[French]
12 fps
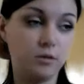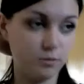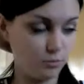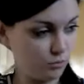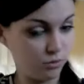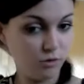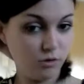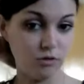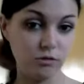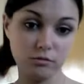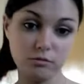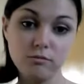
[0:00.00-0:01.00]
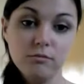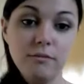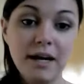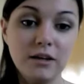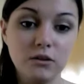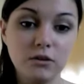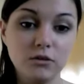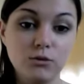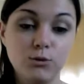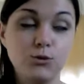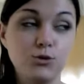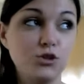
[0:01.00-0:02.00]
bon, Mac,
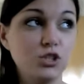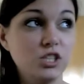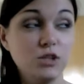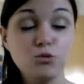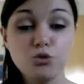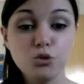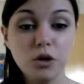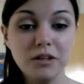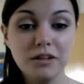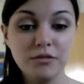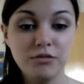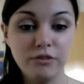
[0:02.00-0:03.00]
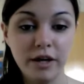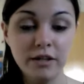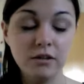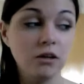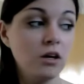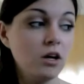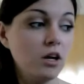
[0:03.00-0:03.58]
j'ai toujours été fan.